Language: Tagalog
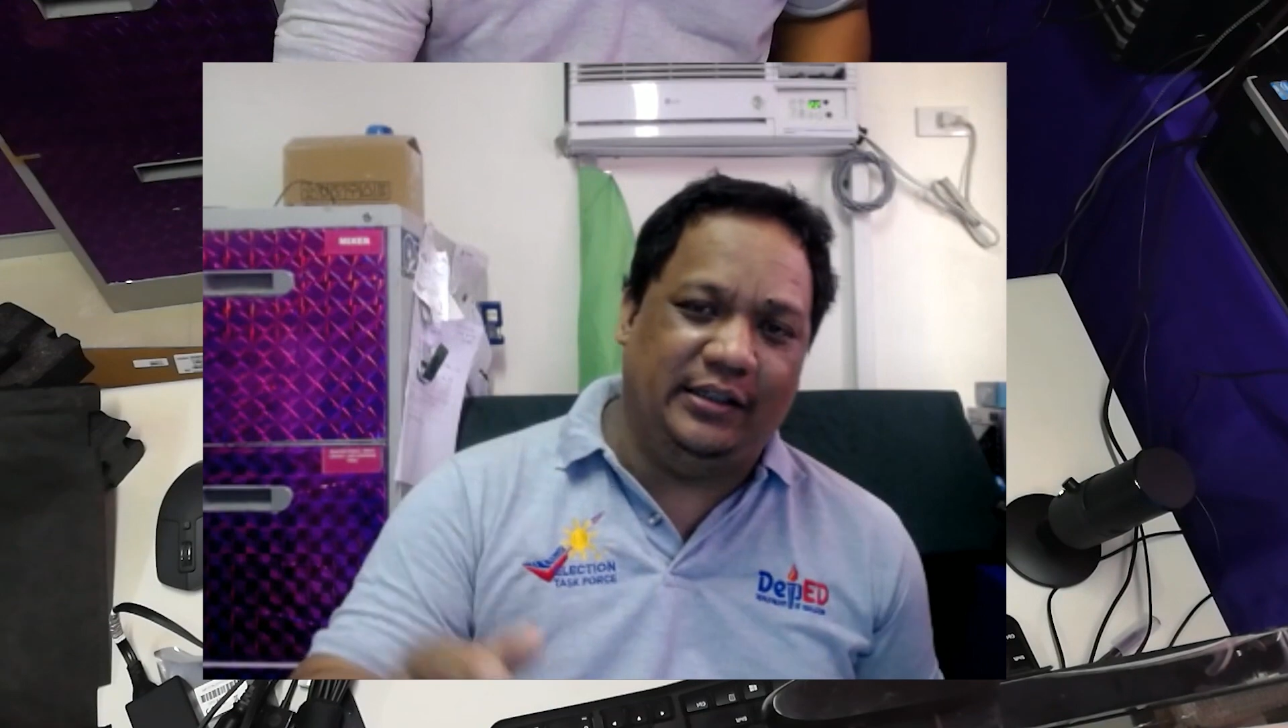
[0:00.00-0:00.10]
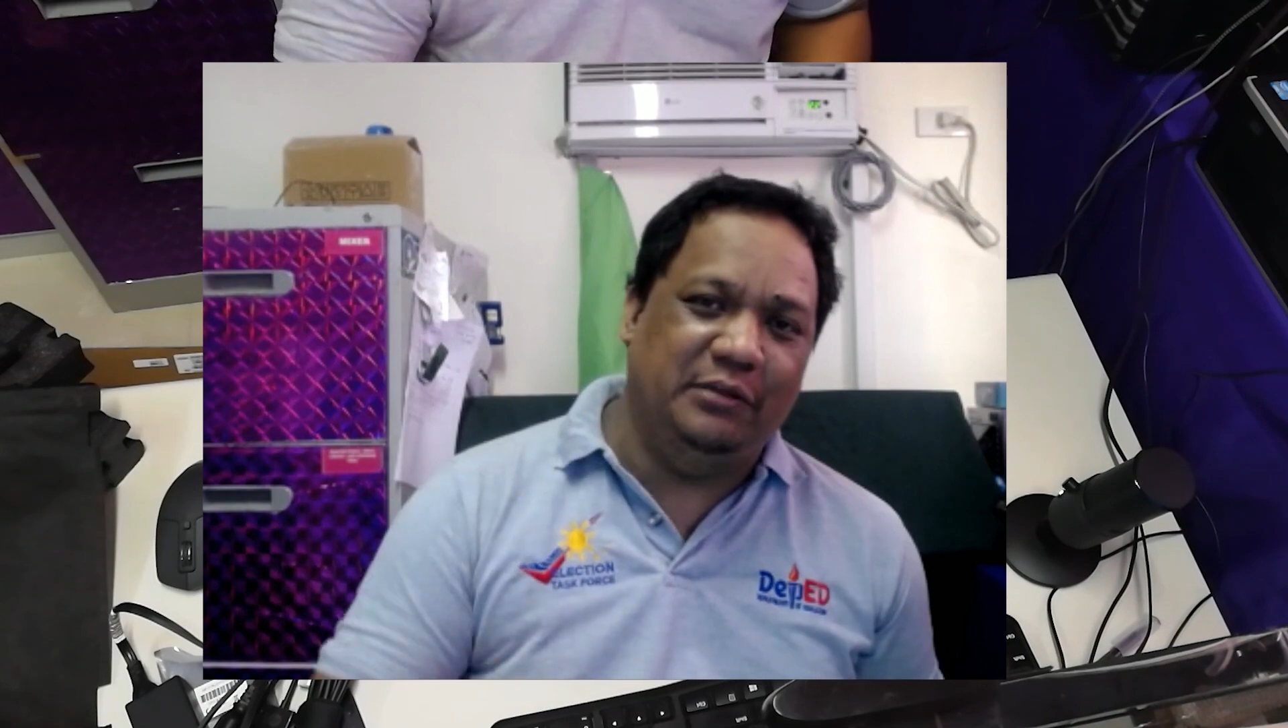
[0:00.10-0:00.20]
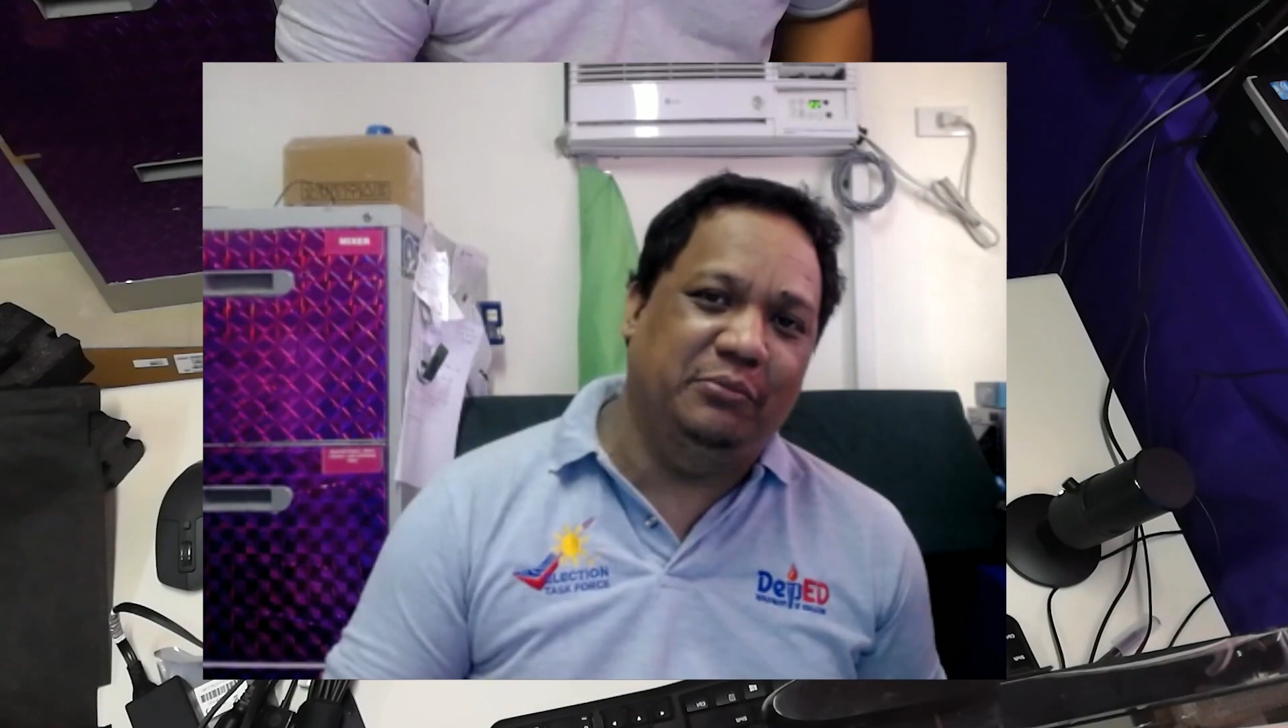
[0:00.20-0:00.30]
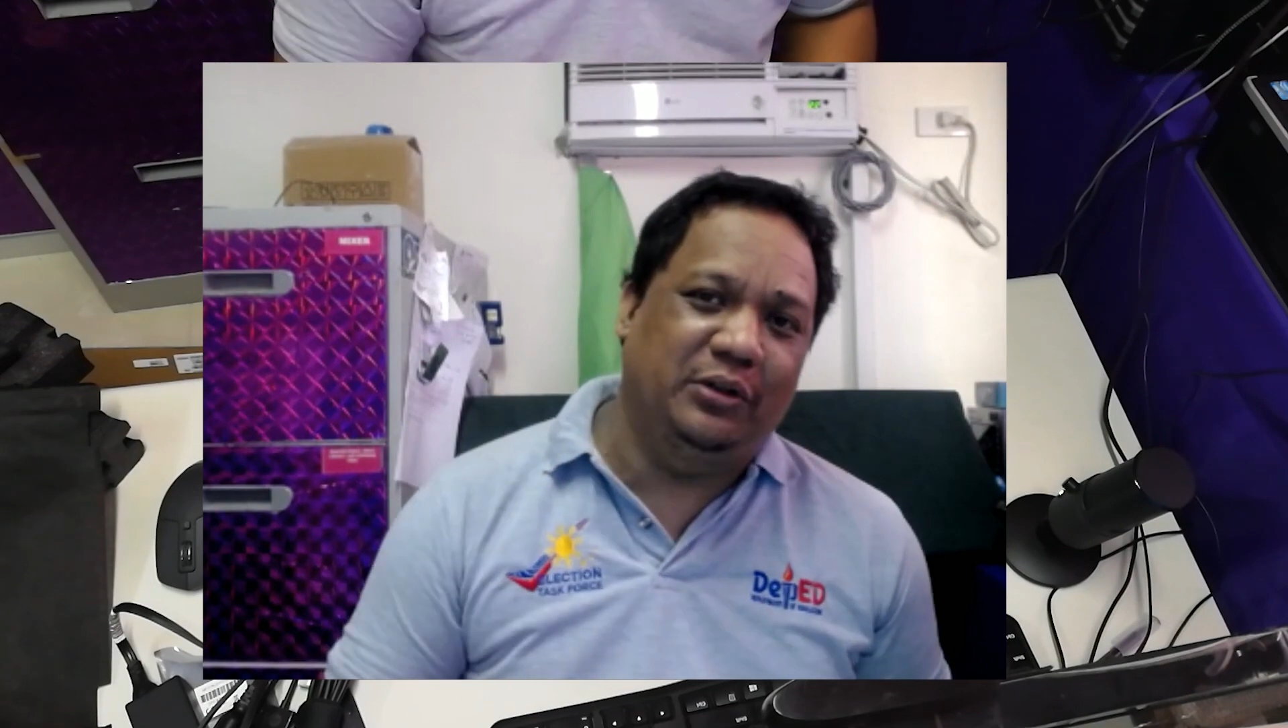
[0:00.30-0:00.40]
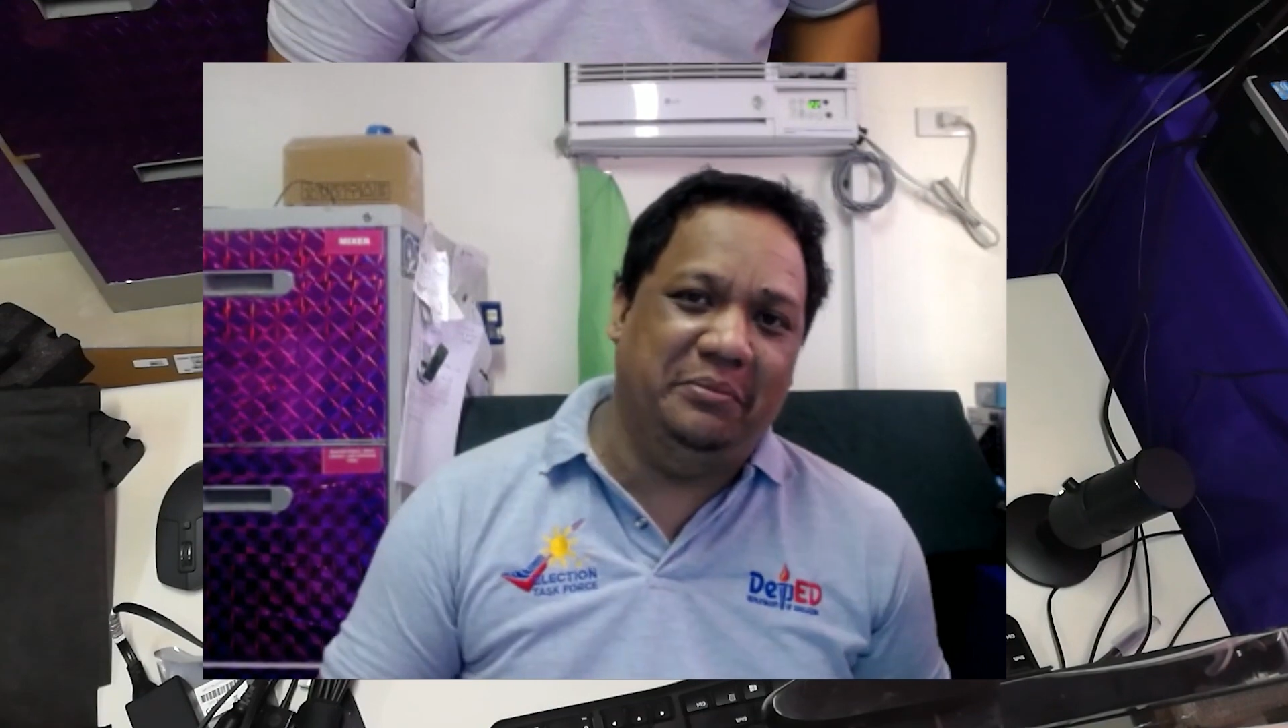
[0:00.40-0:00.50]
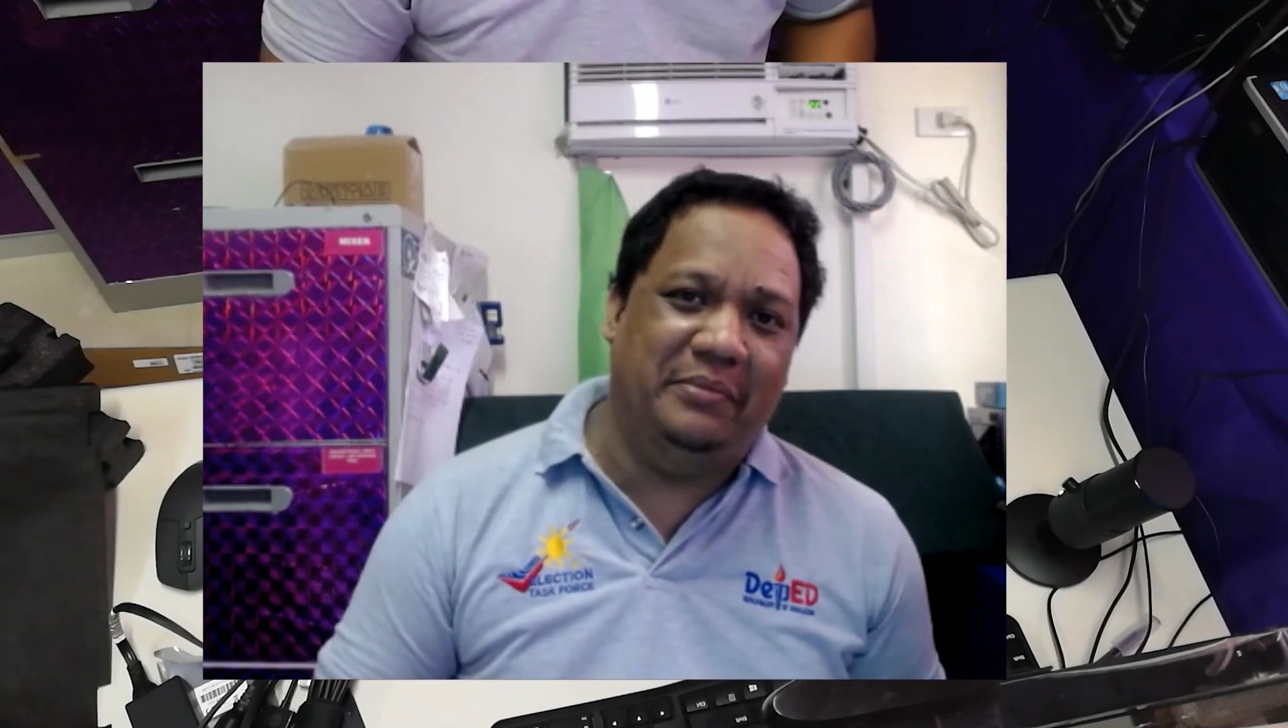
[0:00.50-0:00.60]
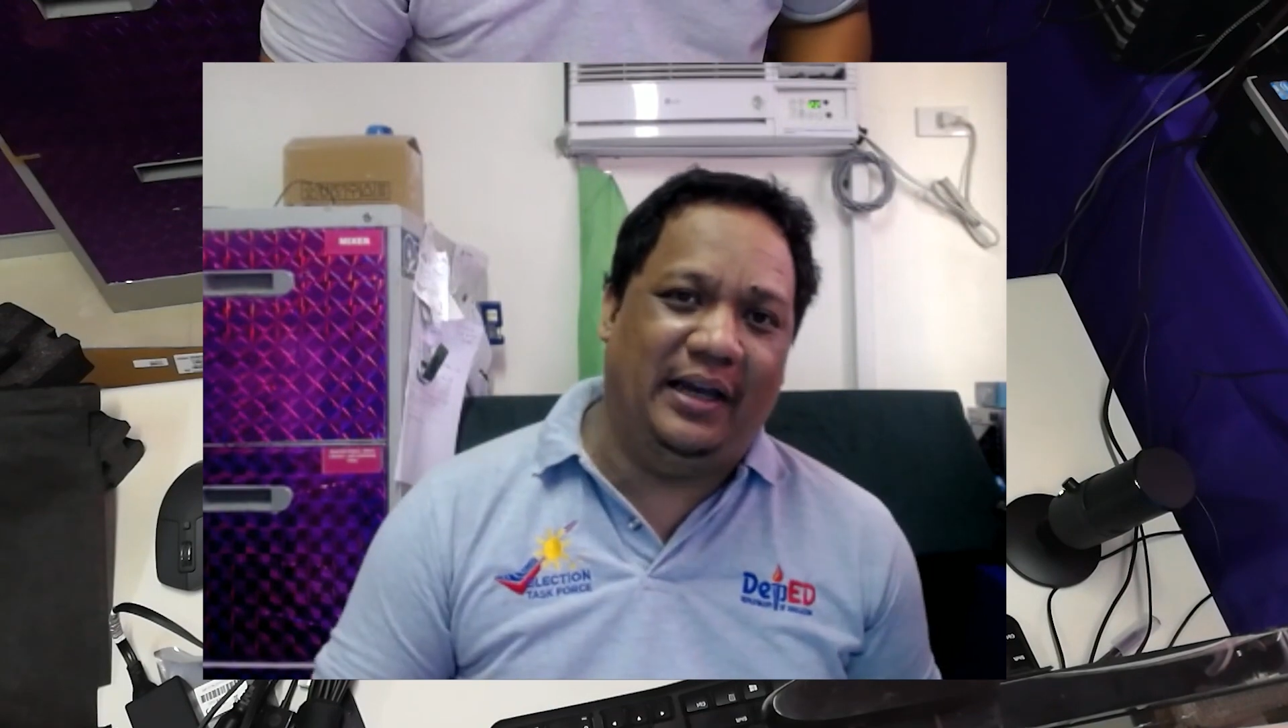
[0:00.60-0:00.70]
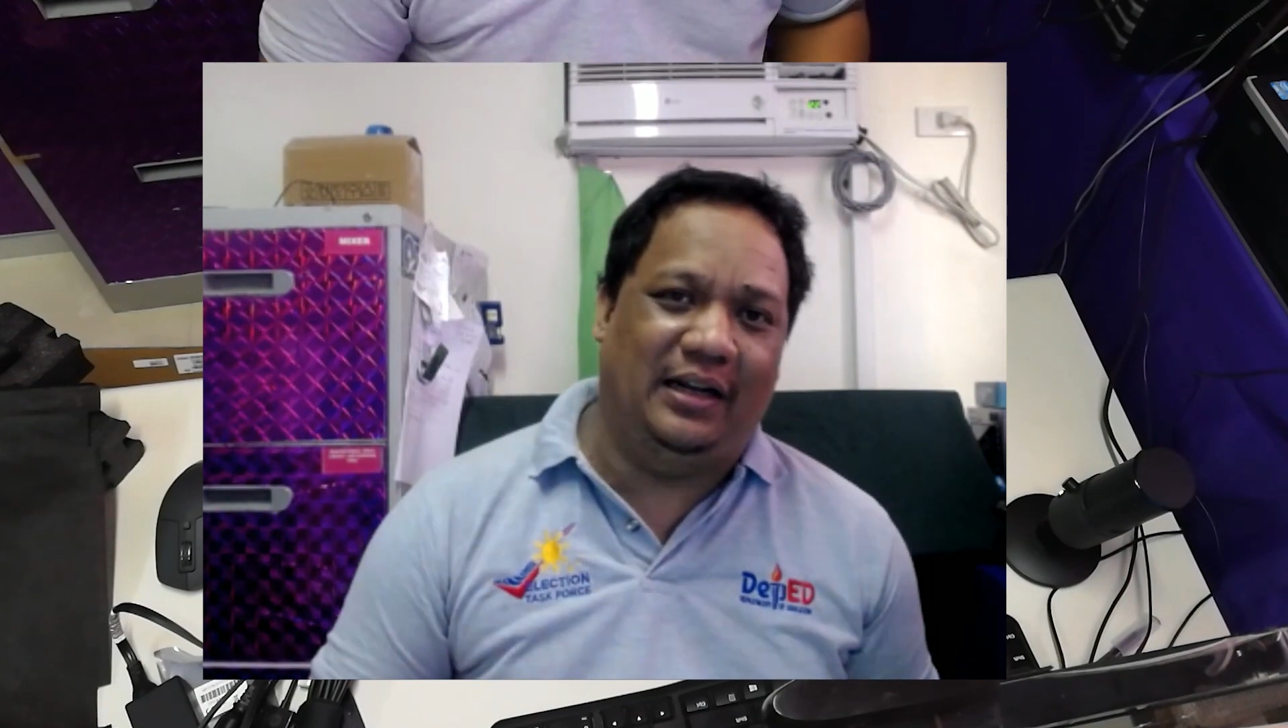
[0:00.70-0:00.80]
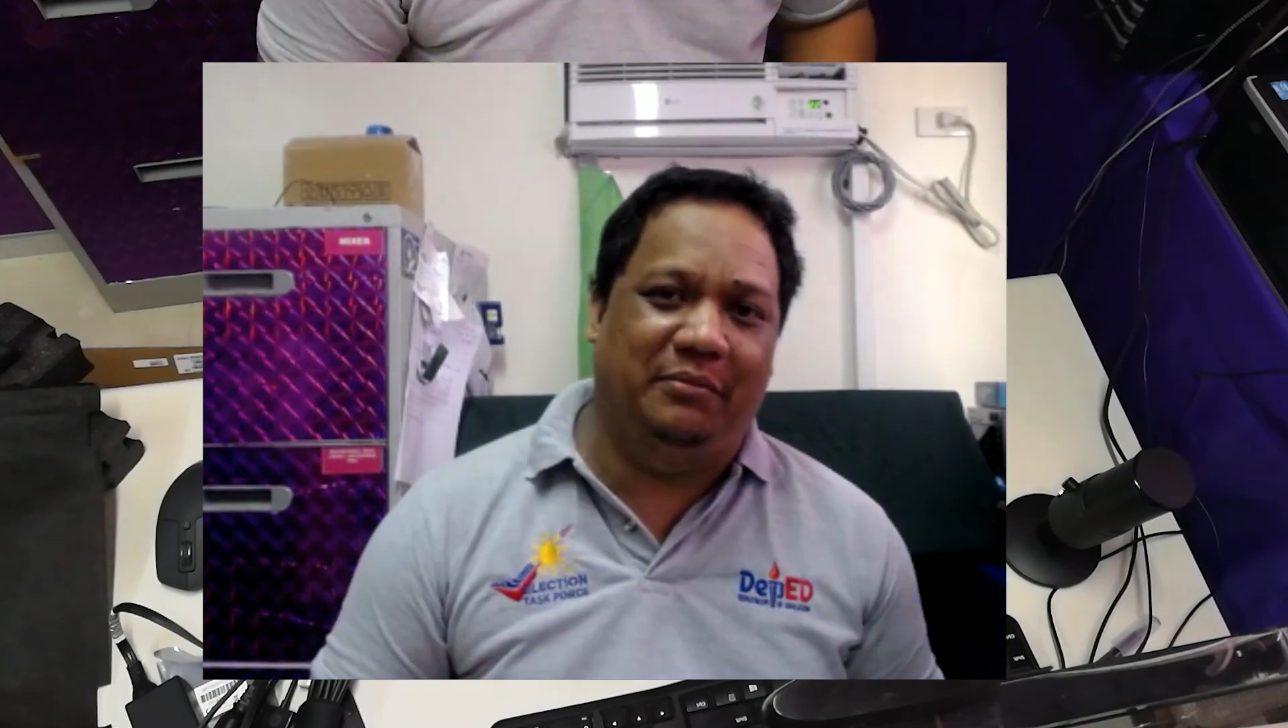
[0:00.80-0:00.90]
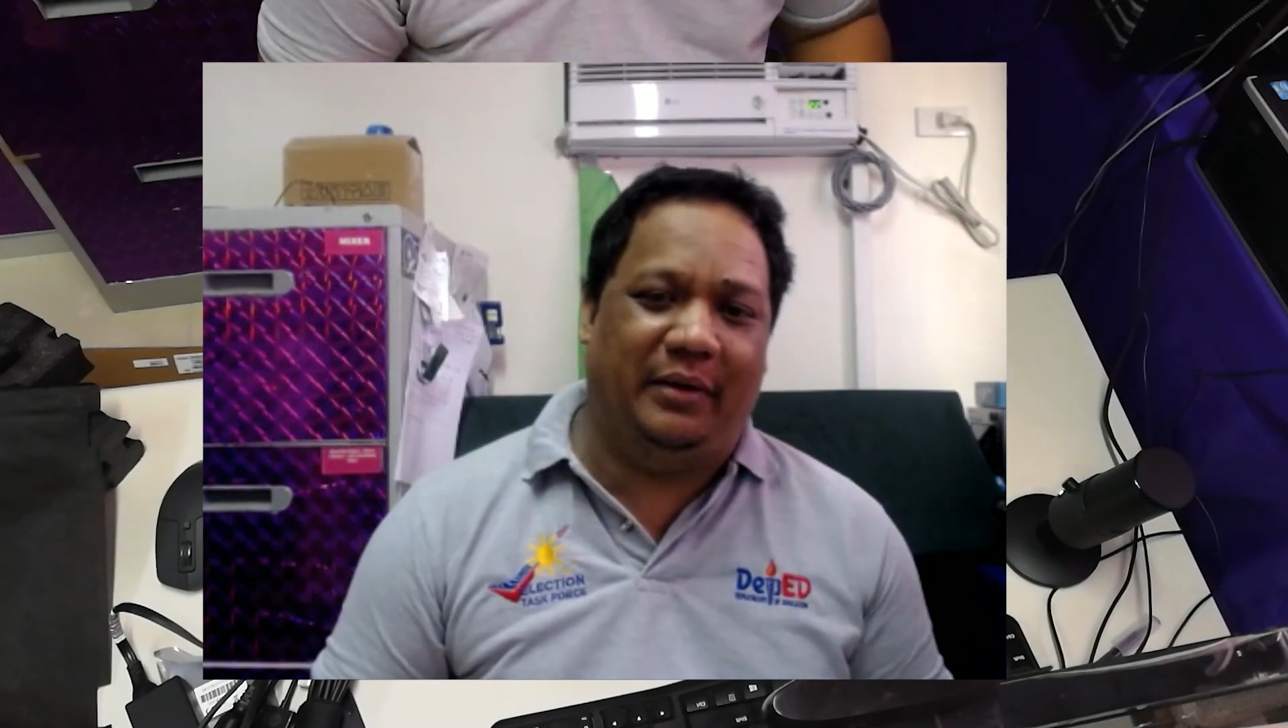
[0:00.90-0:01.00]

din po yung bell